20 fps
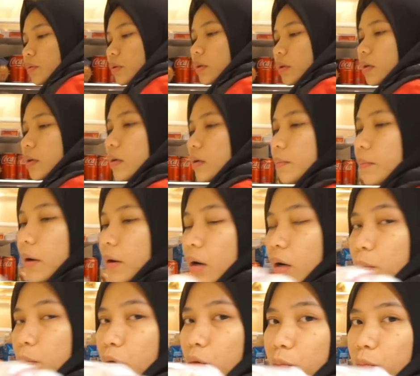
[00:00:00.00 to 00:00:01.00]
punya
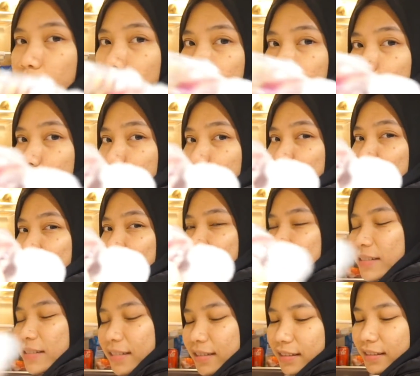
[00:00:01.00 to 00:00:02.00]
bawang bombay itu
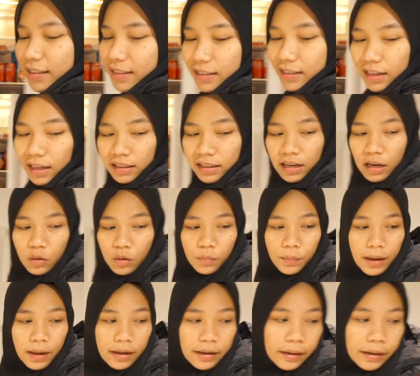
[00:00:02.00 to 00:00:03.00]
nanti aku
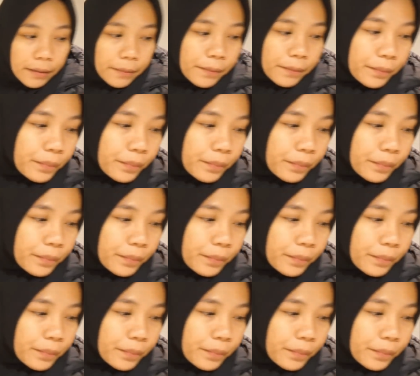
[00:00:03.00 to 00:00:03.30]
pakai